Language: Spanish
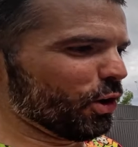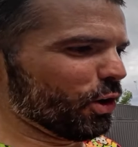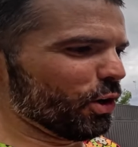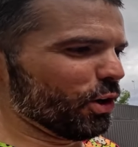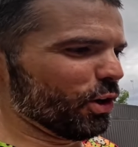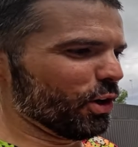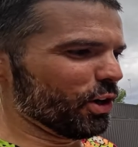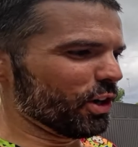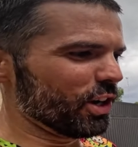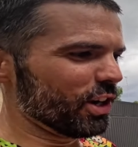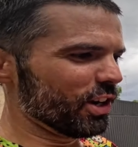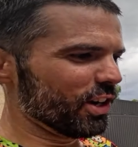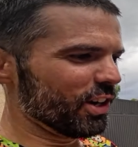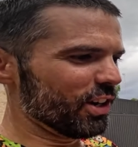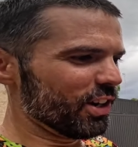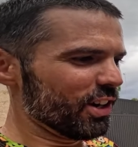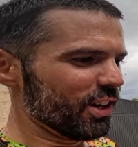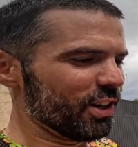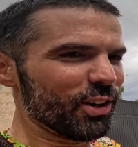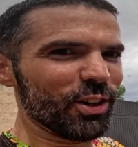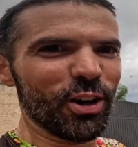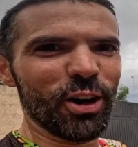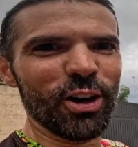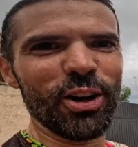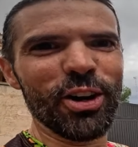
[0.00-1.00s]
uy, uy! ¿Corona?
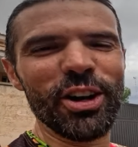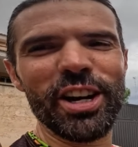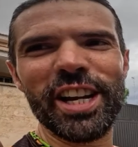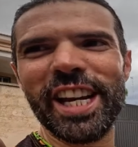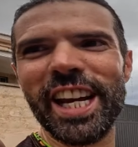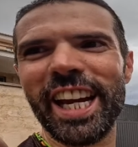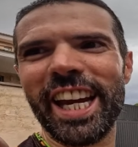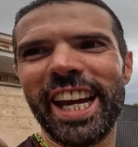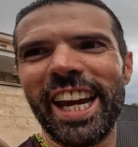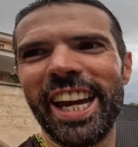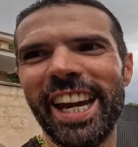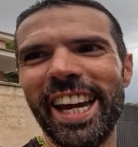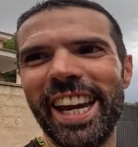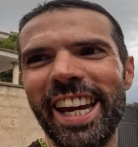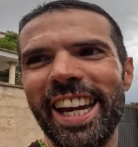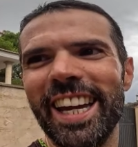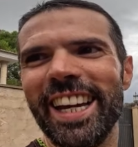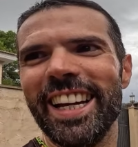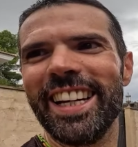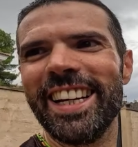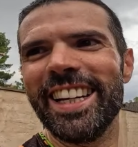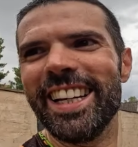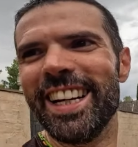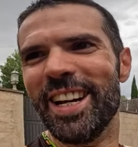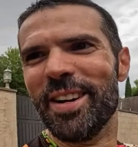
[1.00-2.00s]

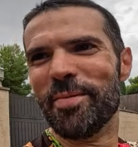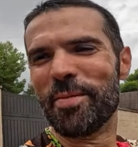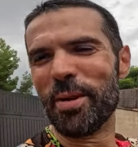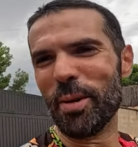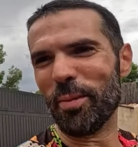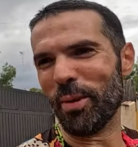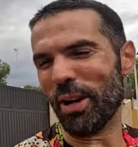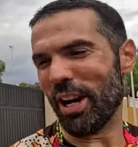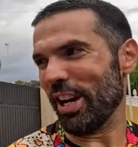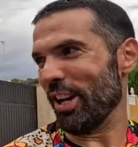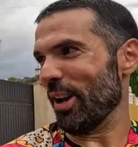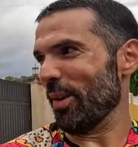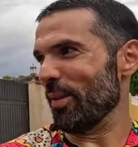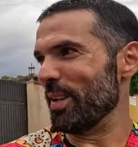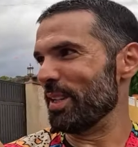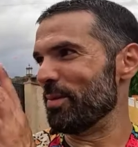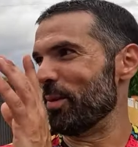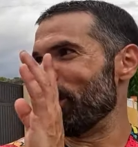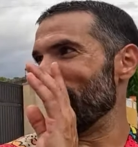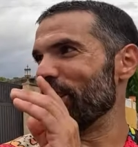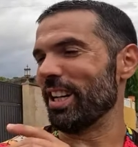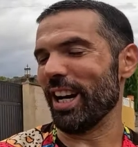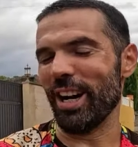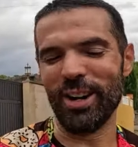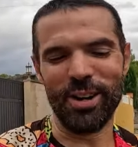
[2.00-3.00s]
¡Coroniki! Pero porque no habéis
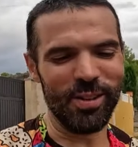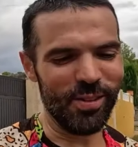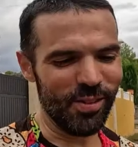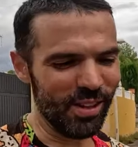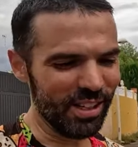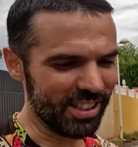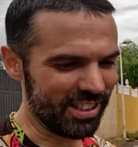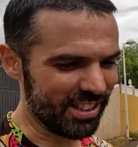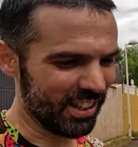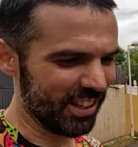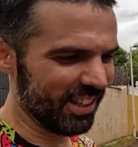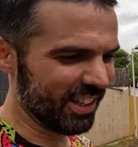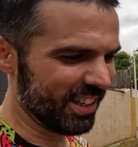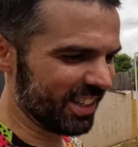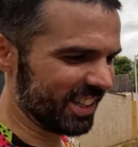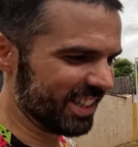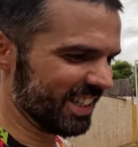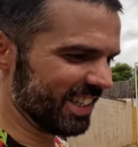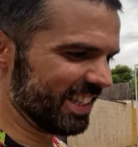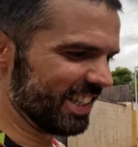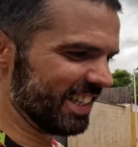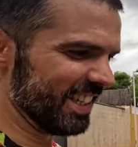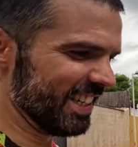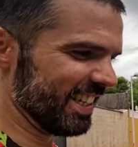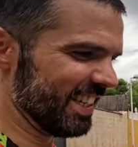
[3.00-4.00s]
volcado los vuestro. ¿Qué
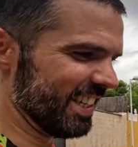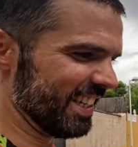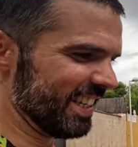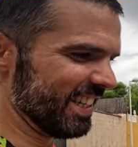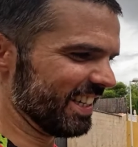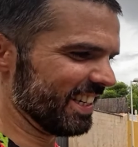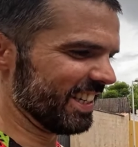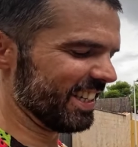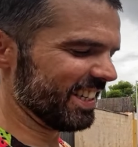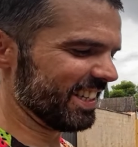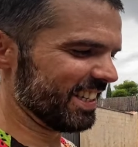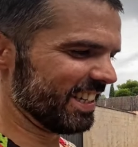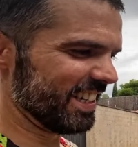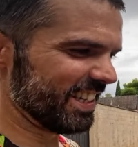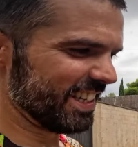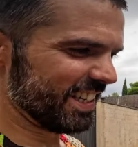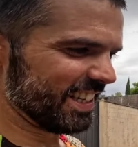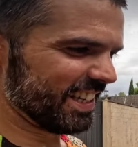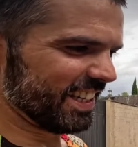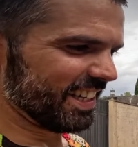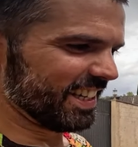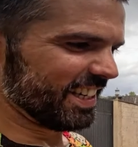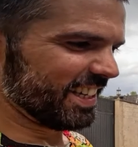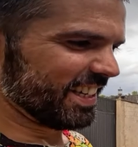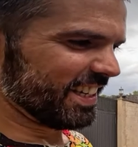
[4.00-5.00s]
tiempo has hecho? Has entrado
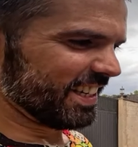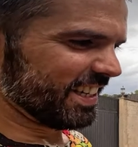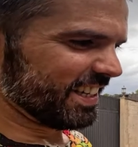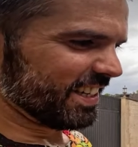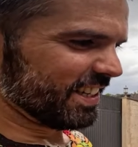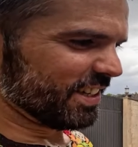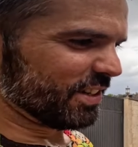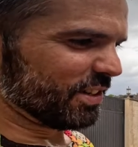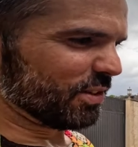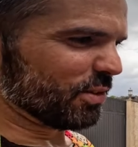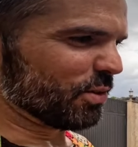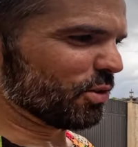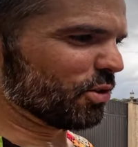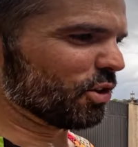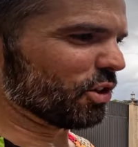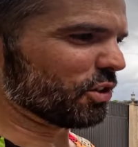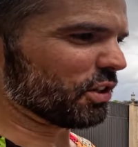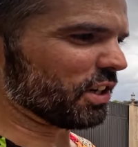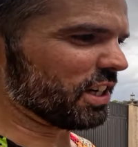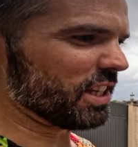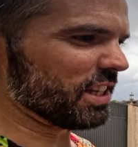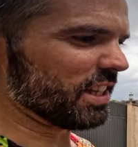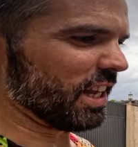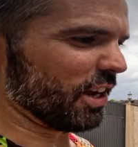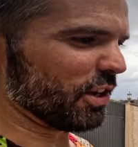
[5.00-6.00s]
delante que yo.
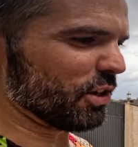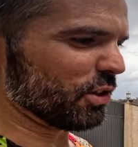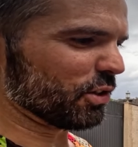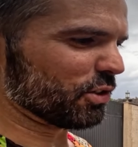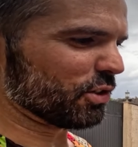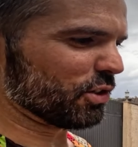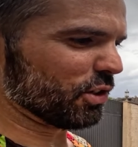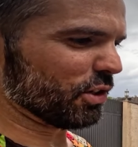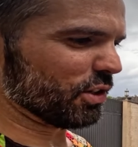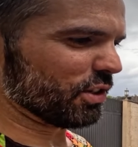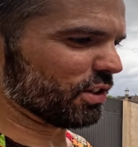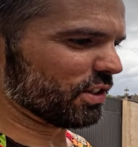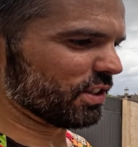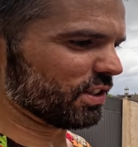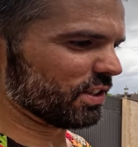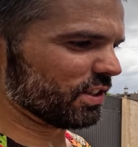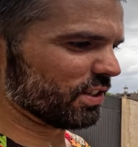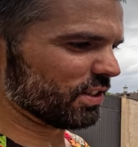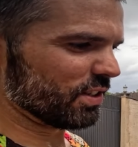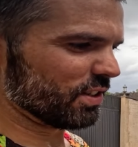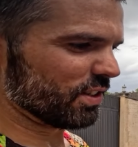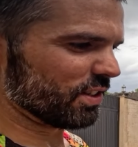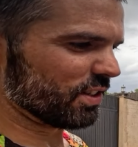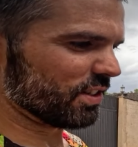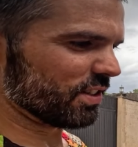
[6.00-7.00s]
1.38.
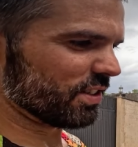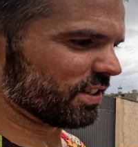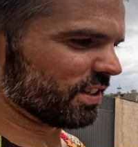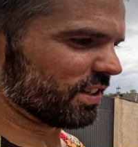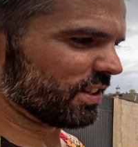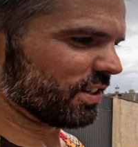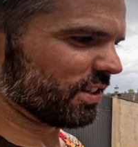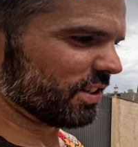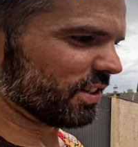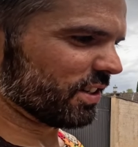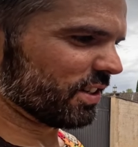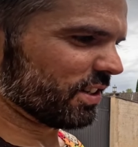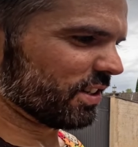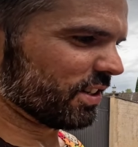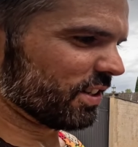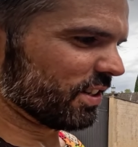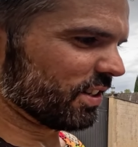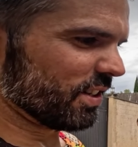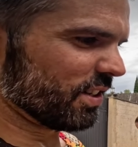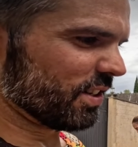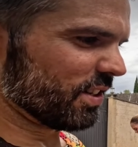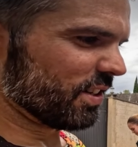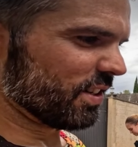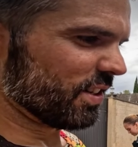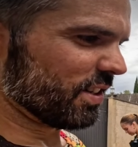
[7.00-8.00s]
¿1.38?
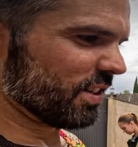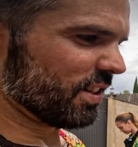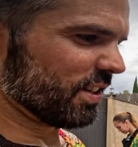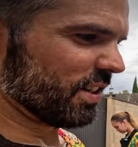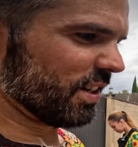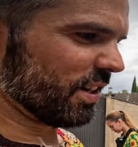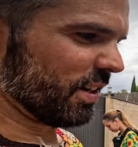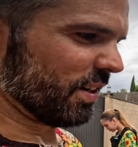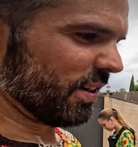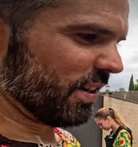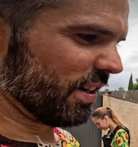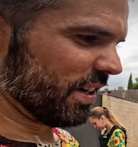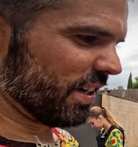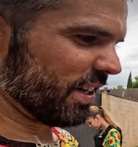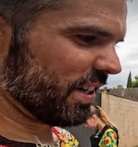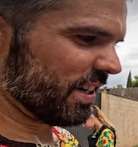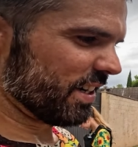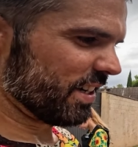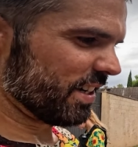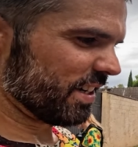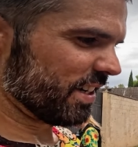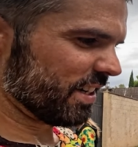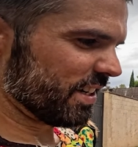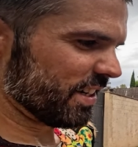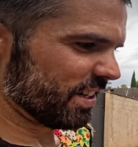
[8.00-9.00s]
A ver.
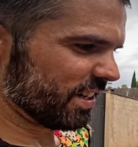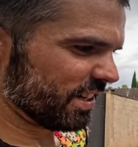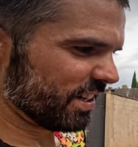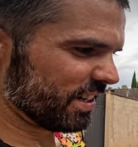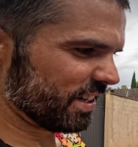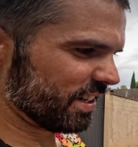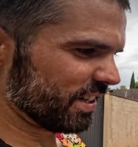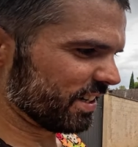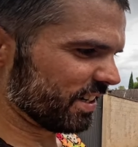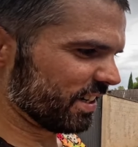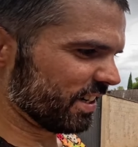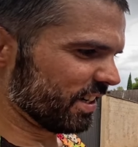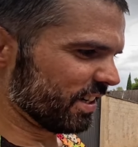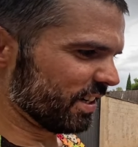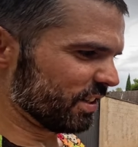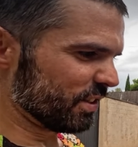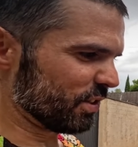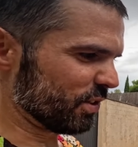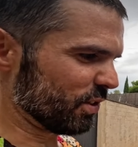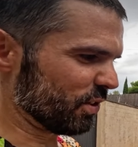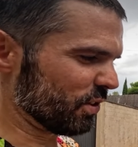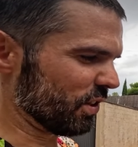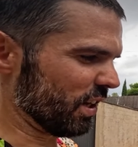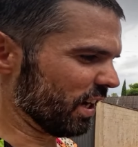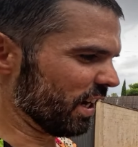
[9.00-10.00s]
¿De locos?
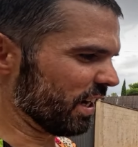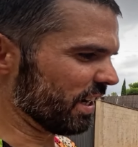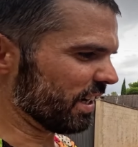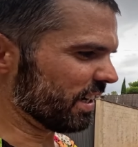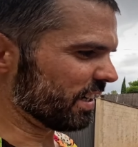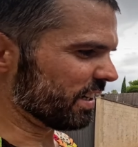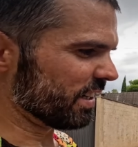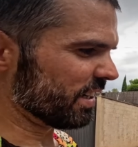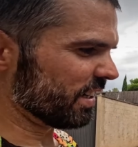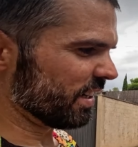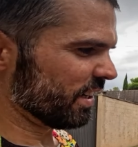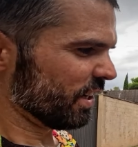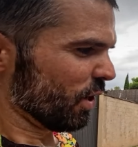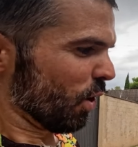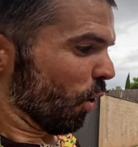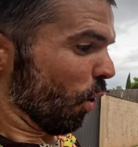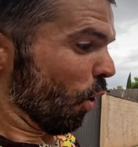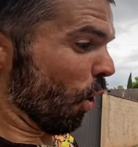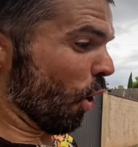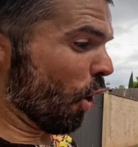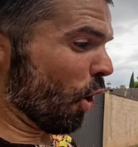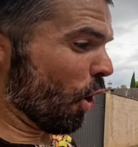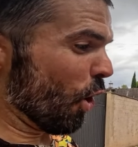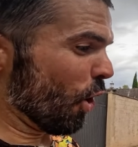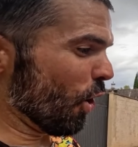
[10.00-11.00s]
Totales. ¡Uy, uy,
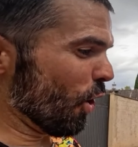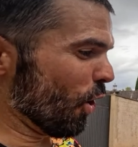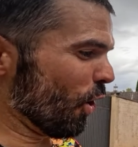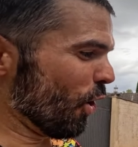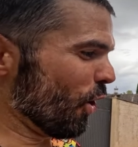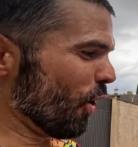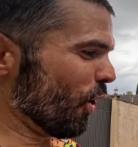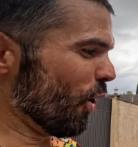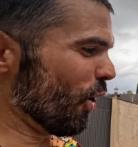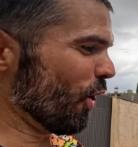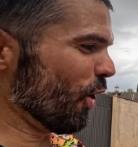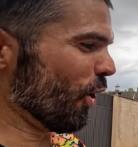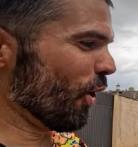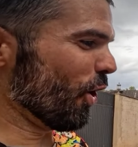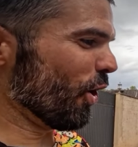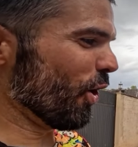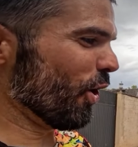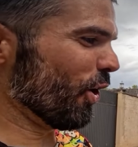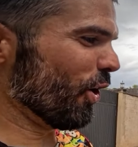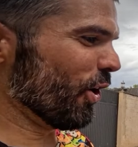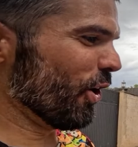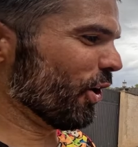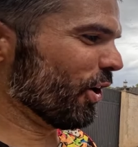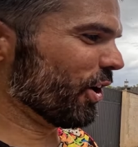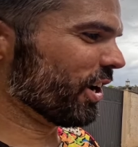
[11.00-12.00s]
uy,
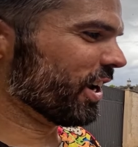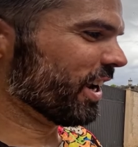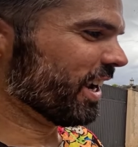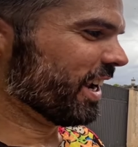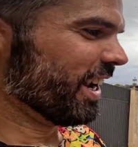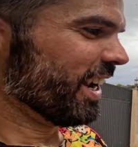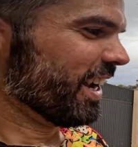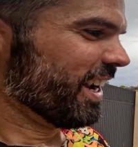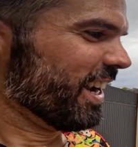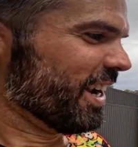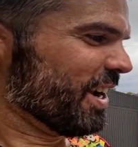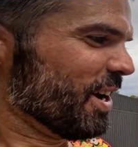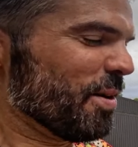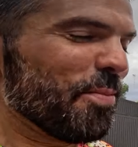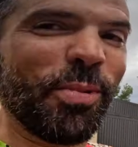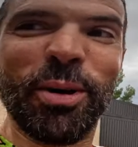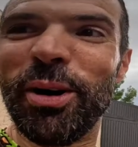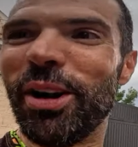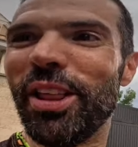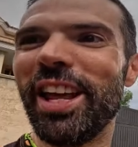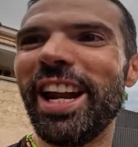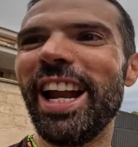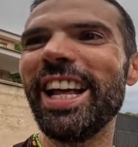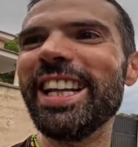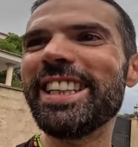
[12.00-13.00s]
uy, uy, uy!
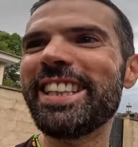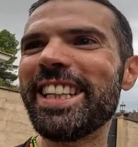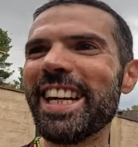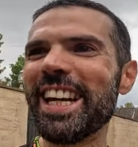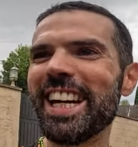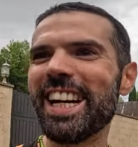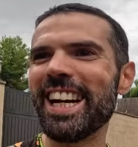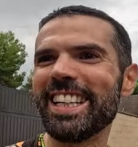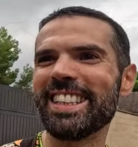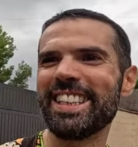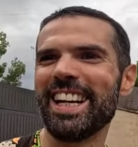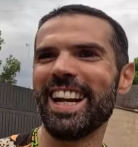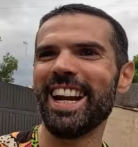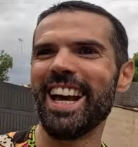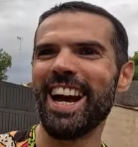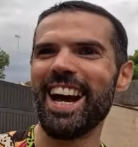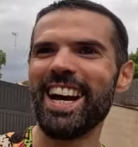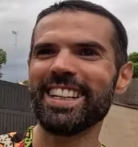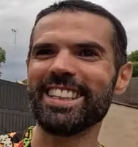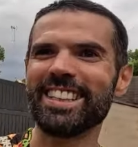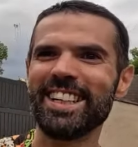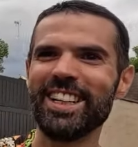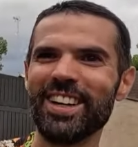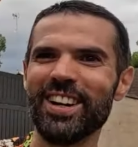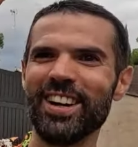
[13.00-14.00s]
¡Por delante de
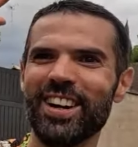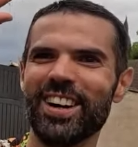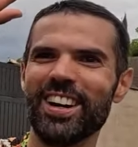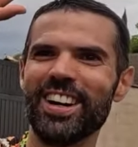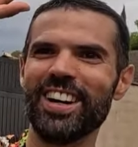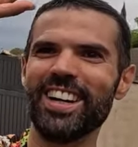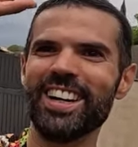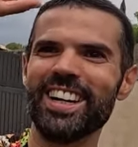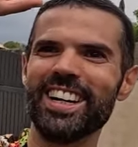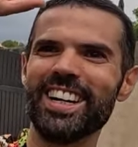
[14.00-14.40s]
Catalá, tío!